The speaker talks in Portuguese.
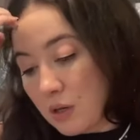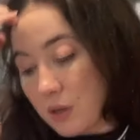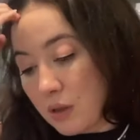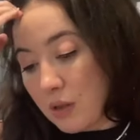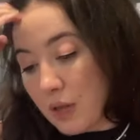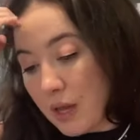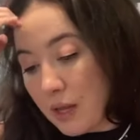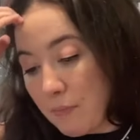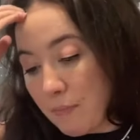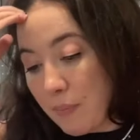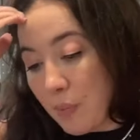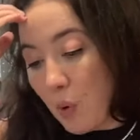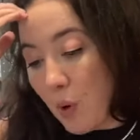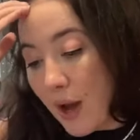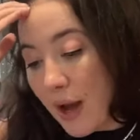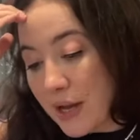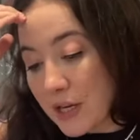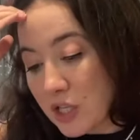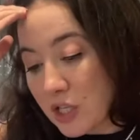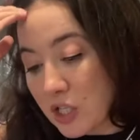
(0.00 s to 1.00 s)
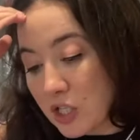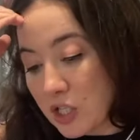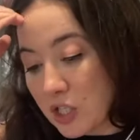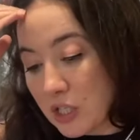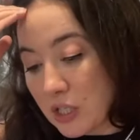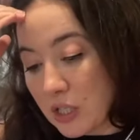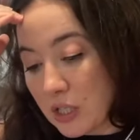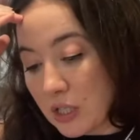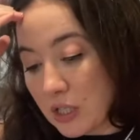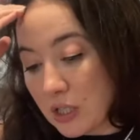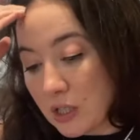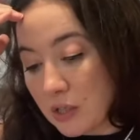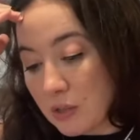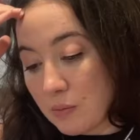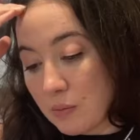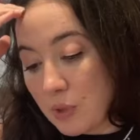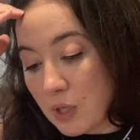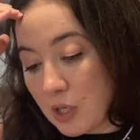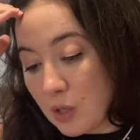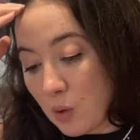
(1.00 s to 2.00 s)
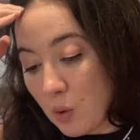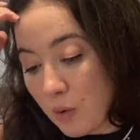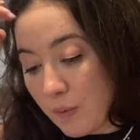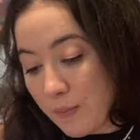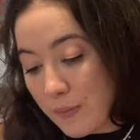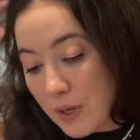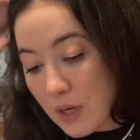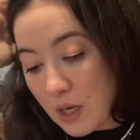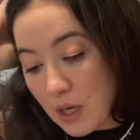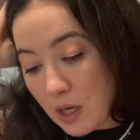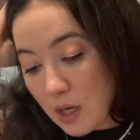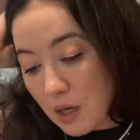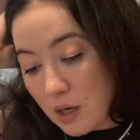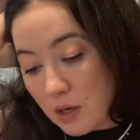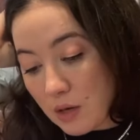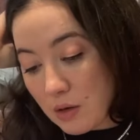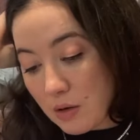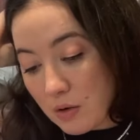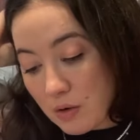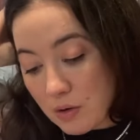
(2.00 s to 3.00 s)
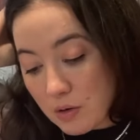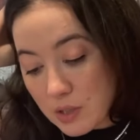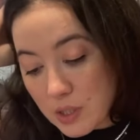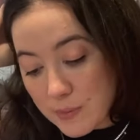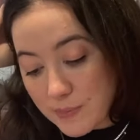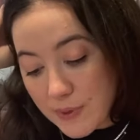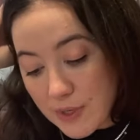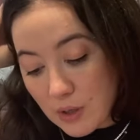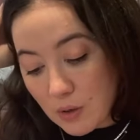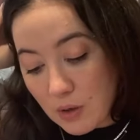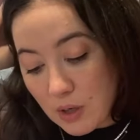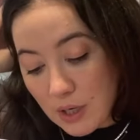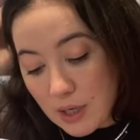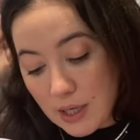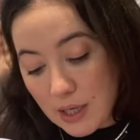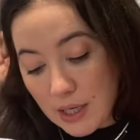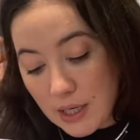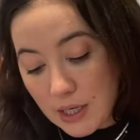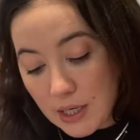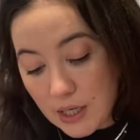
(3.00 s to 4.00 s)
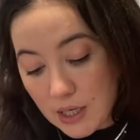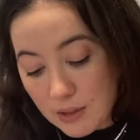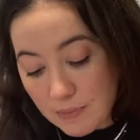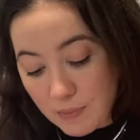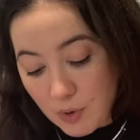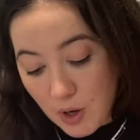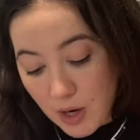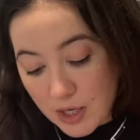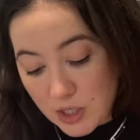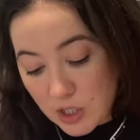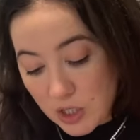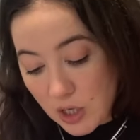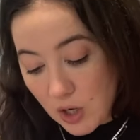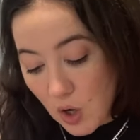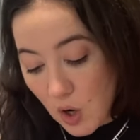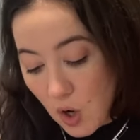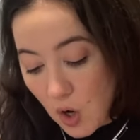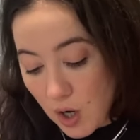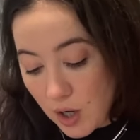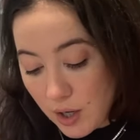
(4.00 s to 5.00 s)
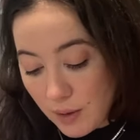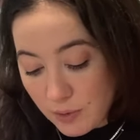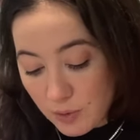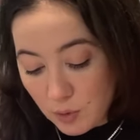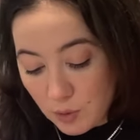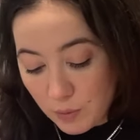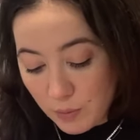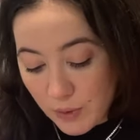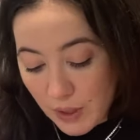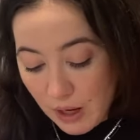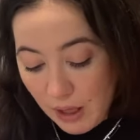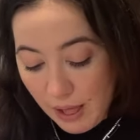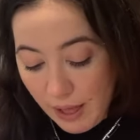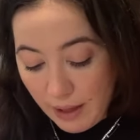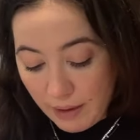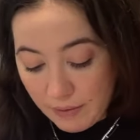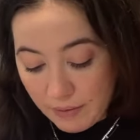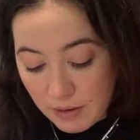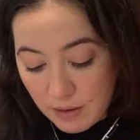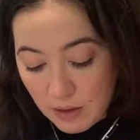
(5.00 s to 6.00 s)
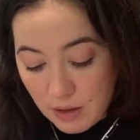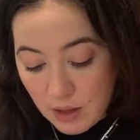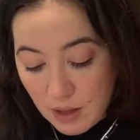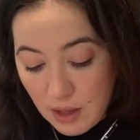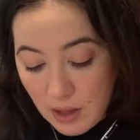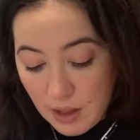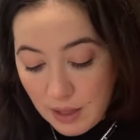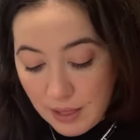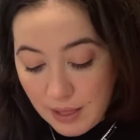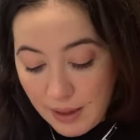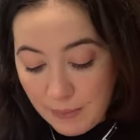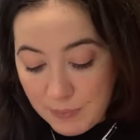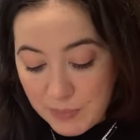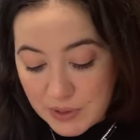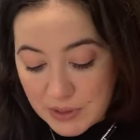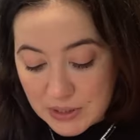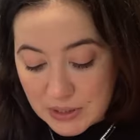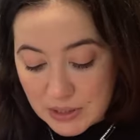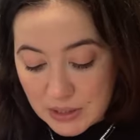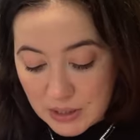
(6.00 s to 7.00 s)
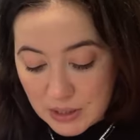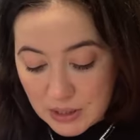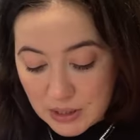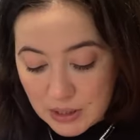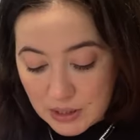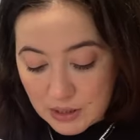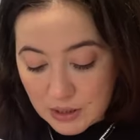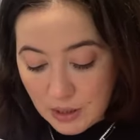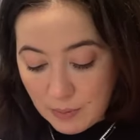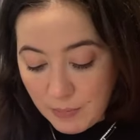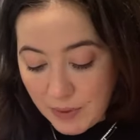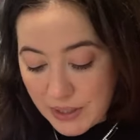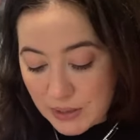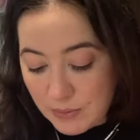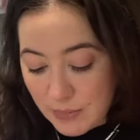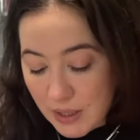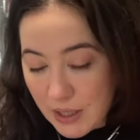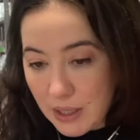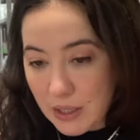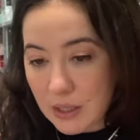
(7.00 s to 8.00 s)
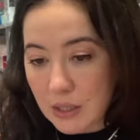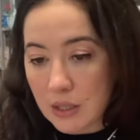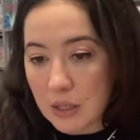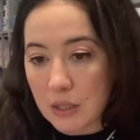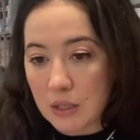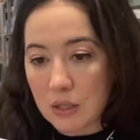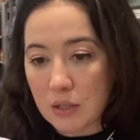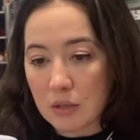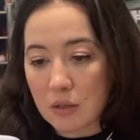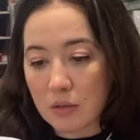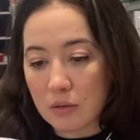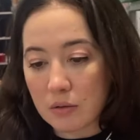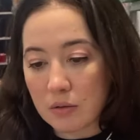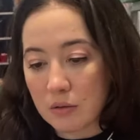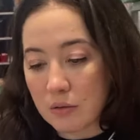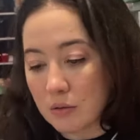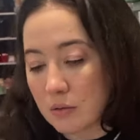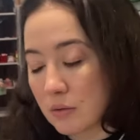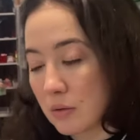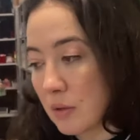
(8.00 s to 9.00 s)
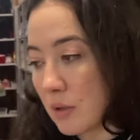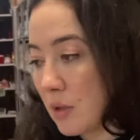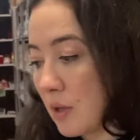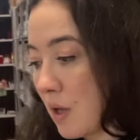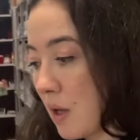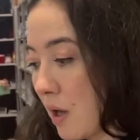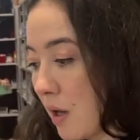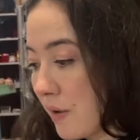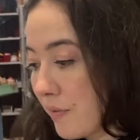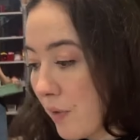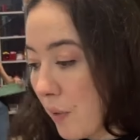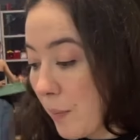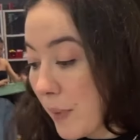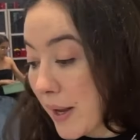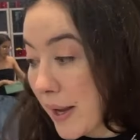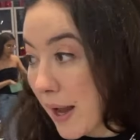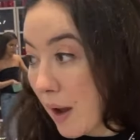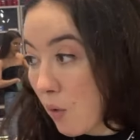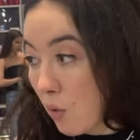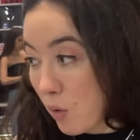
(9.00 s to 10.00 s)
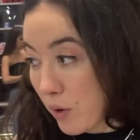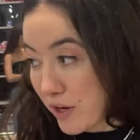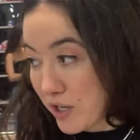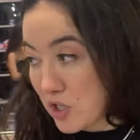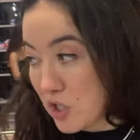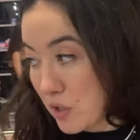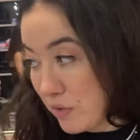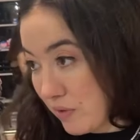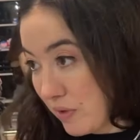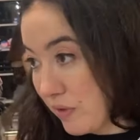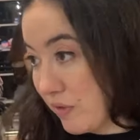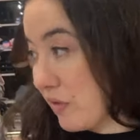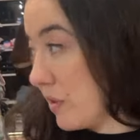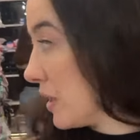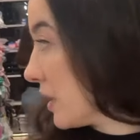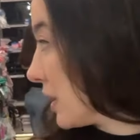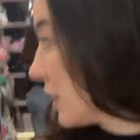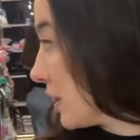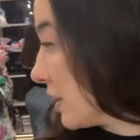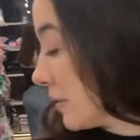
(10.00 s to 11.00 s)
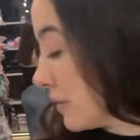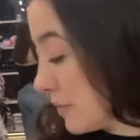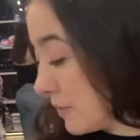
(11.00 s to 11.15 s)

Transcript: tem borrachinha, mini cubinho, clean, borracha rock, é tudo pra lá. Lapiseira, tem mais marca-texto. Vamos pegar o corretivo em fita?